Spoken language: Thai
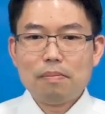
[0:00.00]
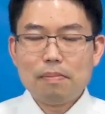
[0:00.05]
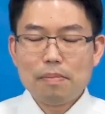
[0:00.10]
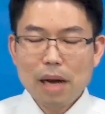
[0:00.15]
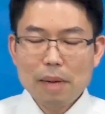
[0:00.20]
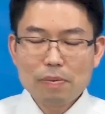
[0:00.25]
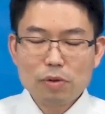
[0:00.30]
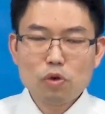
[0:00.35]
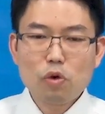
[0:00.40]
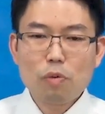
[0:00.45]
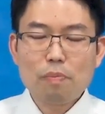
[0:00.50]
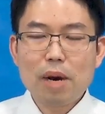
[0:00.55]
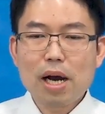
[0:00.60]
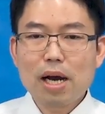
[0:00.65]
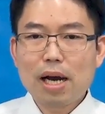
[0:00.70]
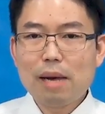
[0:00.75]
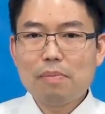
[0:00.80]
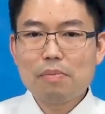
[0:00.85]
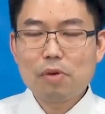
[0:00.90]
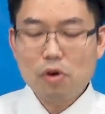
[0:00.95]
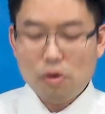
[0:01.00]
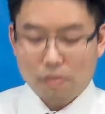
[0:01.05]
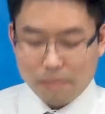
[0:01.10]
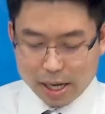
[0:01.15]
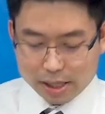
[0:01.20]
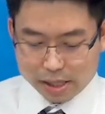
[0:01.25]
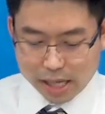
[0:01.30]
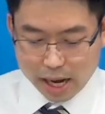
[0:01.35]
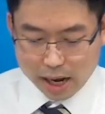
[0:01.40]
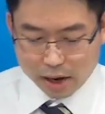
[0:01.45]
รับสุขพระคำของพ
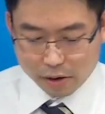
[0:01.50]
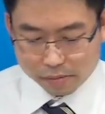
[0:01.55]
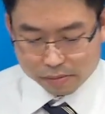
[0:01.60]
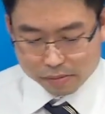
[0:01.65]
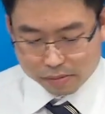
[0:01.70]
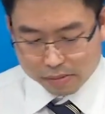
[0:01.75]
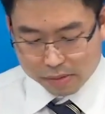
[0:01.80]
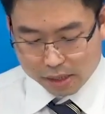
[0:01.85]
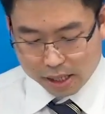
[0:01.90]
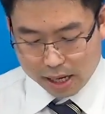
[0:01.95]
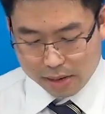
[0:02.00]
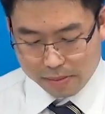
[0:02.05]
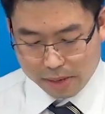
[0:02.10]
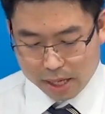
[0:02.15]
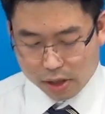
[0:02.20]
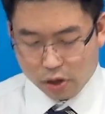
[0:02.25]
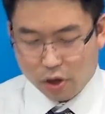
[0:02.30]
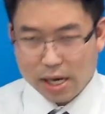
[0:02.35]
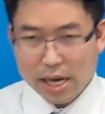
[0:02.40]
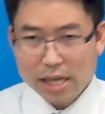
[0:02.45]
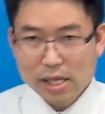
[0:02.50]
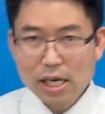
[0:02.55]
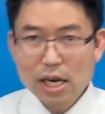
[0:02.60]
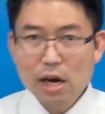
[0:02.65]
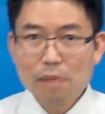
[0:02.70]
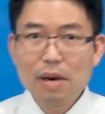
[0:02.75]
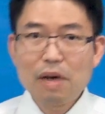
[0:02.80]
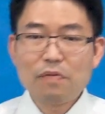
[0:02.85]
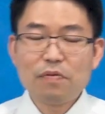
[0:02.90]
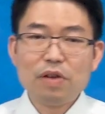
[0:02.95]
ระเจ้าเอเมนโดยการที่
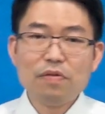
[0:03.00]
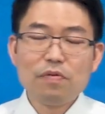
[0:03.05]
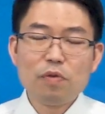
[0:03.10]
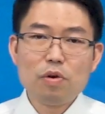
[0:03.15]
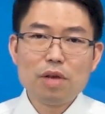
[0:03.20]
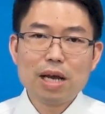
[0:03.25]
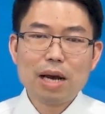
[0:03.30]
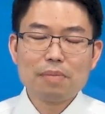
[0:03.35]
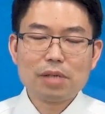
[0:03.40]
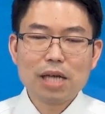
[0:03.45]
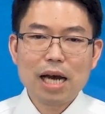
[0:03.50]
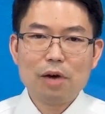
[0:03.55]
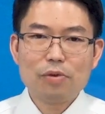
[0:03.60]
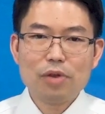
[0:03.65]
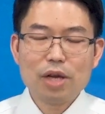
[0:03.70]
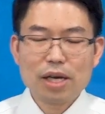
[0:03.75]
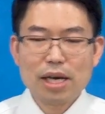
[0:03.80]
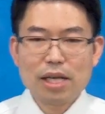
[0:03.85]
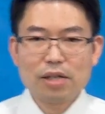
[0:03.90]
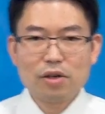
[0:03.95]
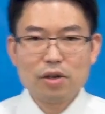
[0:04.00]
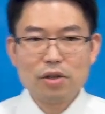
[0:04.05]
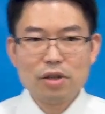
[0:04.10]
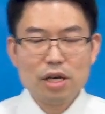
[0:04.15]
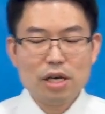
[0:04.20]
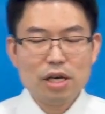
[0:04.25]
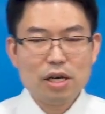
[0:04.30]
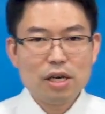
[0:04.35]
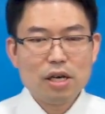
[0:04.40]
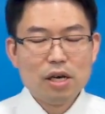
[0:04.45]
เรามาฟื้นฟูยามเช้าด้วยกันก็
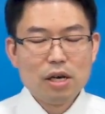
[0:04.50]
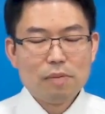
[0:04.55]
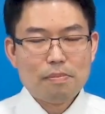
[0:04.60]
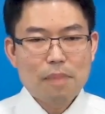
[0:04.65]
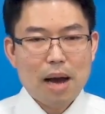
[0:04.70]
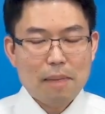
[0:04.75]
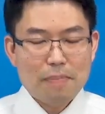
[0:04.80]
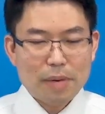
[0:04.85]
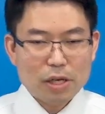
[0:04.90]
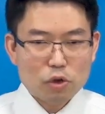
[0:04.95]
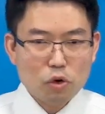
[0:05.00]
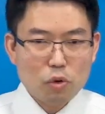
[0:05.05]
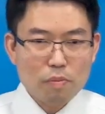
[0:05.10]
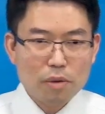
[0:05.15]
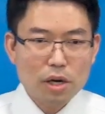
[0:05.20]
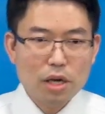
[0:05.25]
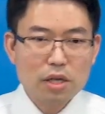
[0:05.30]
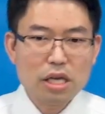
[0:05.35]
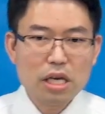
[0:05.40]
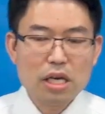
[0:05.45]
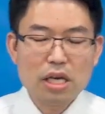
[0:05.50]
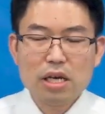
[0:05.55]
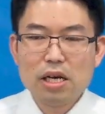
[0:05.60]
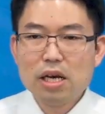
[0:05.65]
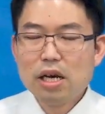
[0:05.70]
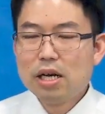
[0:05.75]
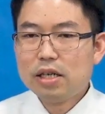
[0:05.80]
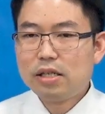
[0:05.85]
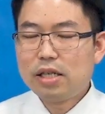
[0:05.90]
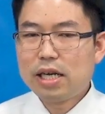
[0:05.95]
ดีมาประชุมก็ดี
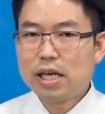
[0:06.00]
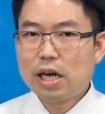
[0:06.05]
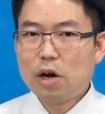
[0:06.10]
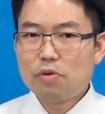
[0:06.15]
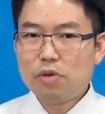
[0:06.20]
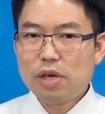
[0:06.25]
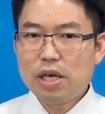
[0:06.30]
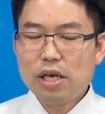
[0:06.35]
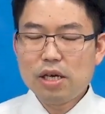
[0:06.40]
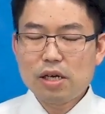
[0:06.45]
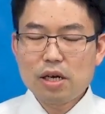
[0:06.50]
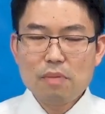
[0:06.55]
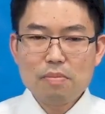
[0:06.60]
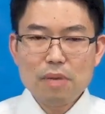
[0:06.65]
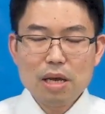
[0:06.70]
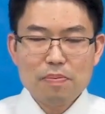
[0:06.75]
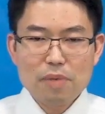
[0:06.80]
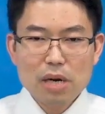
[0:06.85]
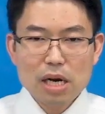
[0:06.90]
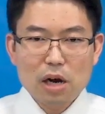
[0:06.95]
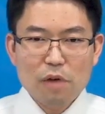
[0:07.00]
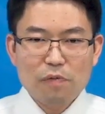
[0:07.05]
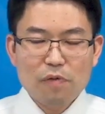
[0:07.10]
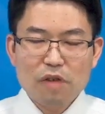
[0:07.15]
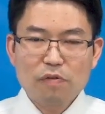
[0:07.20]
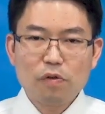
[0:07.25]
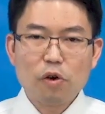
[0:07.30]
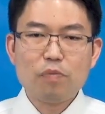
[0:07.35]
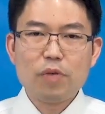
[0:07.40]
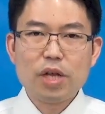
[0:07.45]
สิ่งเหล่านี้ก็มีเพื่อเราฝึ
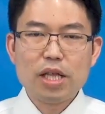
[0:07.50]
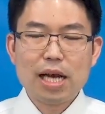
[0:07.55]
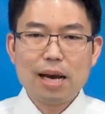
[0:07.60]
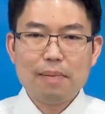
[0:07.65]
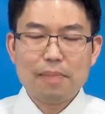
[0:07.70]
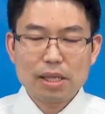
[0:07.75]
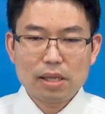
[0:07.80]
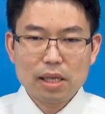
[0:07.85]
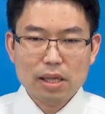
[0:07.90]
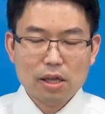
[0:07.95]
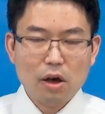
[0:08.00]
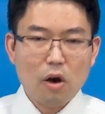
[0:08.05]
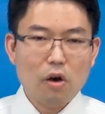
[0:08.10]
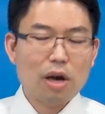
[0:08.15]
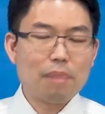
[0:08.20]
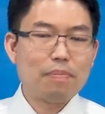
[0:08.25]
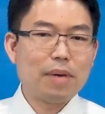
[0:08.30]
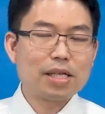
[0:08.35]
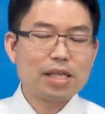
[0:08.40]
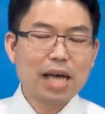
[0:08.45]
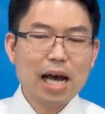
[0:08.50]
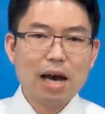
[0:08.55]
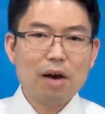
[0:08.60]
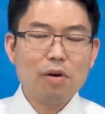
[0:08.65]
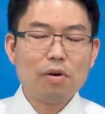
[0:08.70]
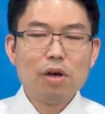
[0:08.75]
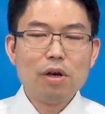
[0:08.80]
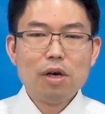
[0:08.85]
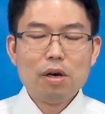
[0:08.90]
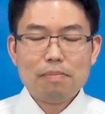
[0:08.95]
กฝนวิญญาณมาติดต่อกับพระเจ้า
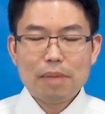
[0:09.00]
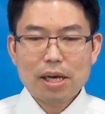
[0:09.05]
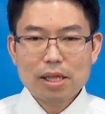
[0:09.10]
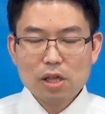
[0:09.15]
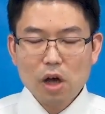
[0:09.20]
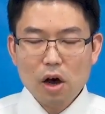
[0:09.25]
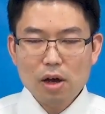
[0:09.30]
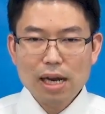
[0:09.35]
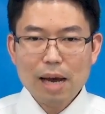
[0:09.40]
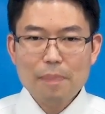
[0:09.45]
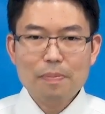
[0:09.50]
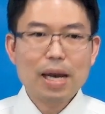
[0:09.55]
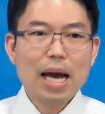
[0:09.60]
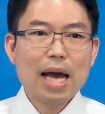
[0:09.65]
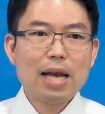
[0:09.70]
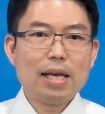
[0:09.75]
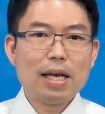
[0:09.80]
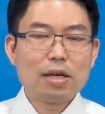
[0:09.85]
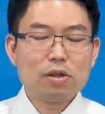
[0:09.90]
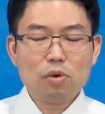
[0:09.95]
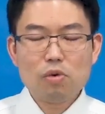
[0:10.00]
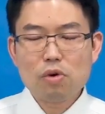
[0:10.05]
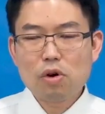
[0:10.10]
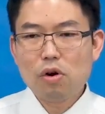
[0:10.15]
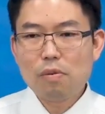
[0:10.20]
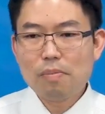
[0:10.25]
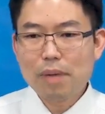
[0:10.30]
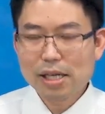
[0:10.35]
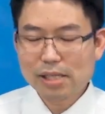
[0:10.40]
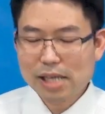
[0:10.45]
มาต้อนรับการเลี้ยงดูข
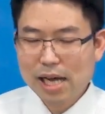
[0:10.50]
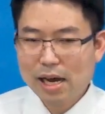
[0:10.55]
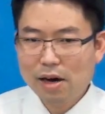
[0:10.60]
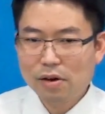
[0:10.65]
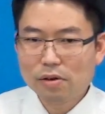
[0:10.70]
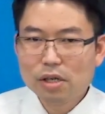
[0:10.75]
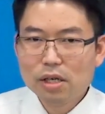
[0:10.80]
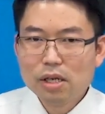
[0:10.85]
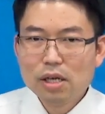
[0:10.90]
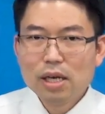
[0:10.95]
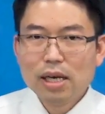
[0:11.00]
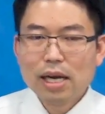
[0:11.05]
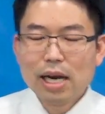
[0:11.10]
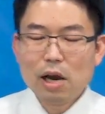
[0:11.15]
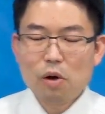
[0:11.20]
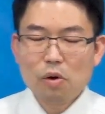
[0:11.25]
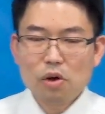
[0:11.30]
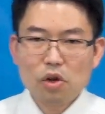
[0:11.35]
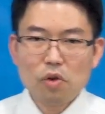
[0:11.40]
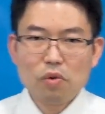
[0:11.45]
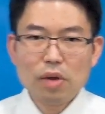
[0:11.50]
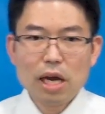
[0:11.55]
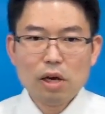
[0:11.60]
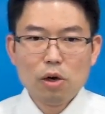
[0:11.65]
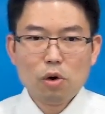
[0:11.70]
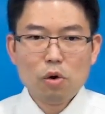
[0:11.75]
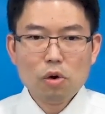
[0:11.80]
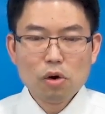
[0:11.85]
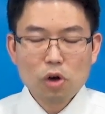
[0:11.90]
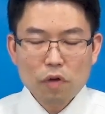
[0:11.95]
องพระเจ้าแล้วเราก็ต้องเรียน
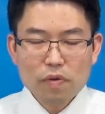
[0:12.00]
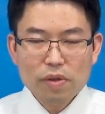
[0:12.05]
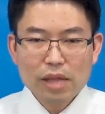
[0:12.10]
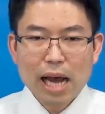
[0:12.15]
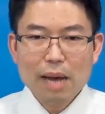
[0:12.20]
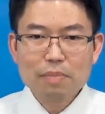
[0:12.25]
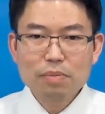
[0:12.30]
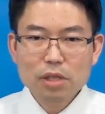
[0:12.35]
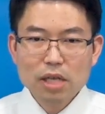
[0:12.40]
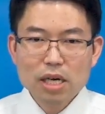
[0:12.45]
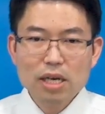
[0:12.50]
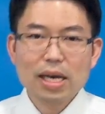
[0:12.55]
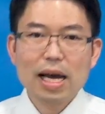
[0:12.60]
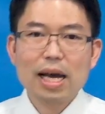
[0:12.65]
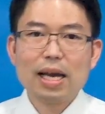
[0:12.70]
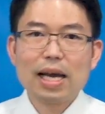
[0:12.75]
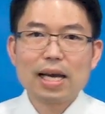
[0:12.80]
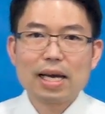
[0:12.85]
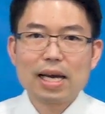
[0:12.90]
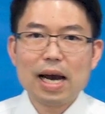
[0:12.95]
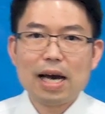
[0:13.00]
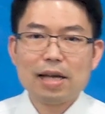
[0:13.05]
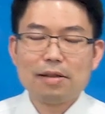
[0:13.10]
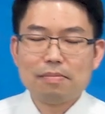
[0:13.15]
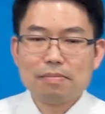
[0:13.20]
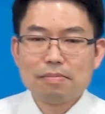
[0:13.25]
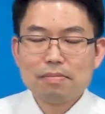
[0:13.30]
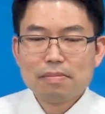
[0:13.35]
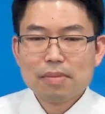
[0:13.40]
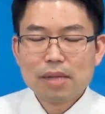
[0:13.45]
รู้ลดน้ำซึ่งกันและกัน
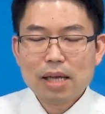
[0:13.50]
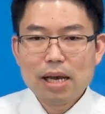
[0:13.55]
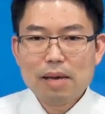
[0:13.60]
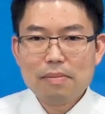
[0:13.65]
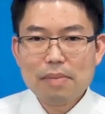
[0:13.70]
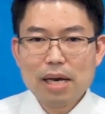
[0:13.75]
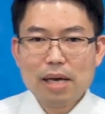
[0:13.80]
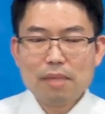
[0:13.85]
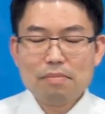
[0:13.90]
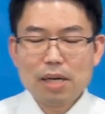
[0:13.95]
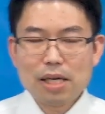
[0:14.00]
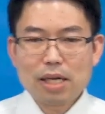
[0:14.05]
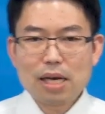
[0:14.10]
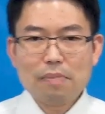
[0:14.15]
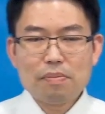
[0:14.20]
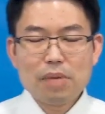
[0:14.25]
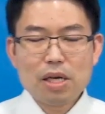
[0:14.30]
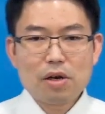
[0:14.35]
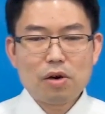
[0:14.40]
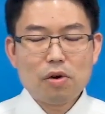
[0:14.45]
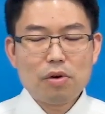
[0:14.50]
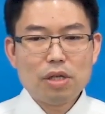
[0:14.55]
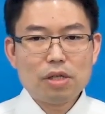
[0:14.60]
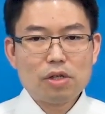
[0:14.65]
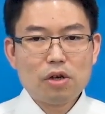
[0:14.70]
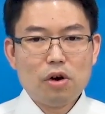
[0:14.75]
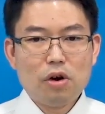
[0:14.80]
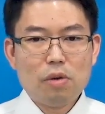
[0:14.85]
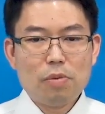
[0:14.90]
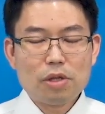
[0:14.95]
เอเมนเหมือนกับ1โคริน
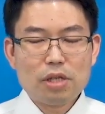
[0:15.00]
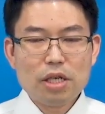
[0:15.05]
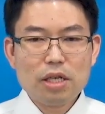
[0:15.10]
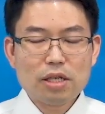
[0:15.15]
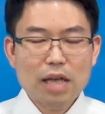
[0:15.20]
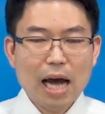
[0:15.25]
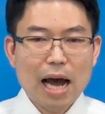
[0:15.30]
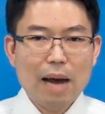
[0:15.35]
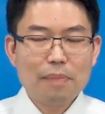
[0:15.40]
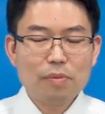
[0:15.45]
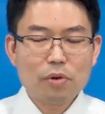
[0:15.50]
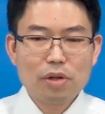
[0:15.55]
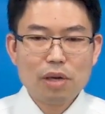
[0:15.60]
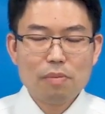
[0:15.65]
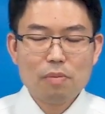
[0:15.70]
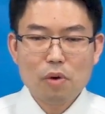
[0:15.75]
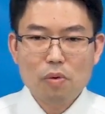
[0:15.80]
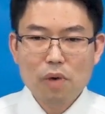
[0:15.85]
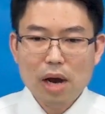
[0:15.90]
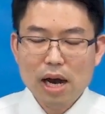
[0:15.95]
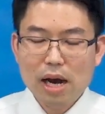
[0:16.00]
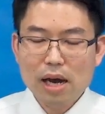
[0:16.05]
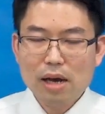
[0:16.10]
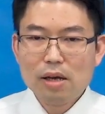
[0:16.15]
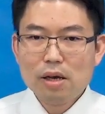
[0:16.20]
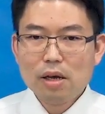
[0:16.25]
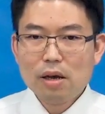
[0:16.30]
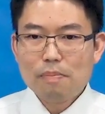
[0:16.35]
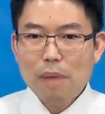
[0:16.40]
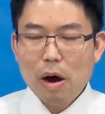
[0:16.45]
ธ์บทที่3ตรงนั้นบอกว่า
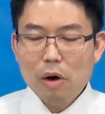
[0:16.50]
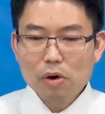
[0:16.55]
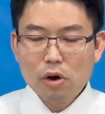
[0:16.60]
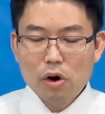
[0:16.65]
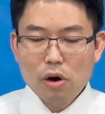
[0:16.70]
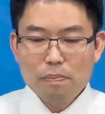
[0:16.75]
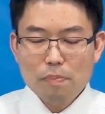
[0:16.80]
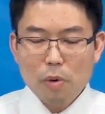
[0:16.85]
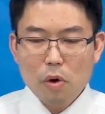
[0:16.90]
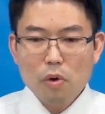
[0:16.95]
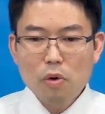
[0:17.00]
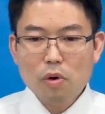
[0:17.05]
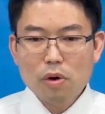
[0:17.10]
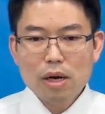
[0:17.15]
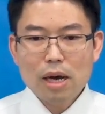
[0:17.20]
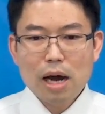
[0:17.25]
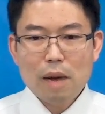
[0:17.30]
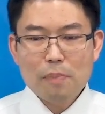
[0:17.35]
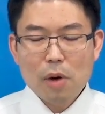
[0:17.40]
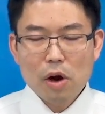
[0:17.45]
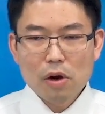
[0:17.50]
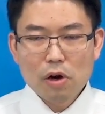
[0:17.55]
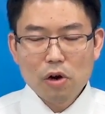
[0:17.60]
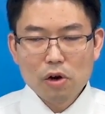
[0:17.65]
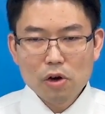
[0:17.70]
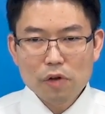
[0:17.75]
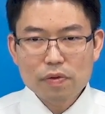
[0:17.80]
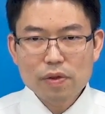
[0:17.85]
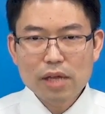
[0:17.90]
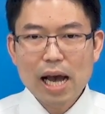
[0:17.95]
เปาโลปลูกอปอโล
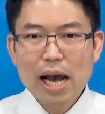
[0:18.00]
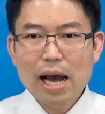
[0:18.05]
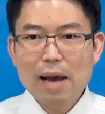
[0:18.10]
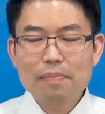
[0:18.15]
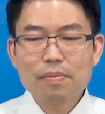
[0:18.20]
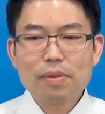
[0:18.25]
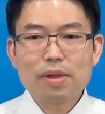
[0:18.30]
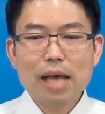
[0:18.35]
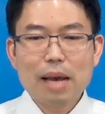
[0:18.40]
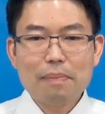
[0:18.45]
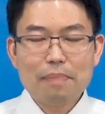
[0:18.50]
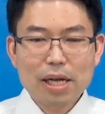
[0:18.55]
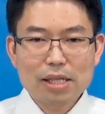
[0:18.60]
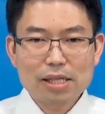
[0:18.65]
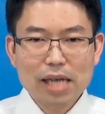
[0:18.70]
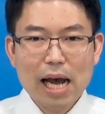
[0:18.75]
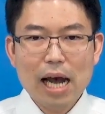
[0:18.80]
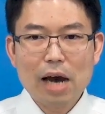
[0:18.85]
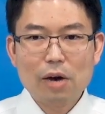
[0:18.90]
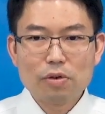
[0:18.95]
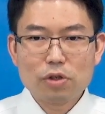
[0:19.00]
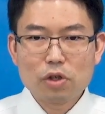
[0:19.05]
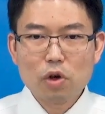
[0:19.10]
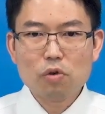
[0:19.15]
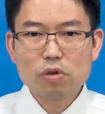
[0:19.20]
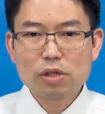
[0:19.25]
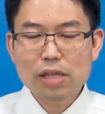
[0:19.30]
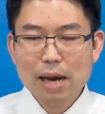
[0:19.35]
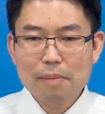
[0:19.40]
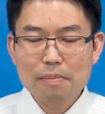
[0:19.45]
ลดน้ำแต่พระเจ้าทรง
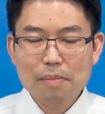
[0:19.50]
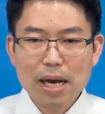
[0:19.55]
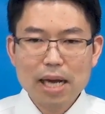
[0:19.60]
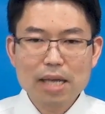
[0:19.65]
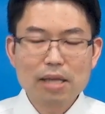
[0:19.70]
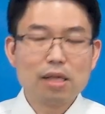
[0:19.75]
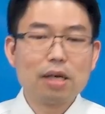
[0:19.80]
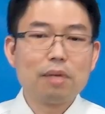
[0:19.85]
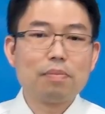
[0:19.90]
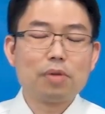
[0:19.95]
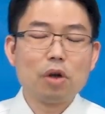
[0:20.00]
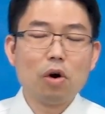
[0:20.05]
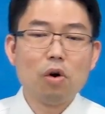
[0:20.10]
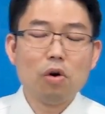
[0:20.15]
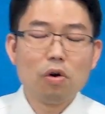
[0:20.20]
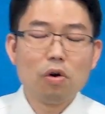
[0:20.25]
ทำให้เติบโต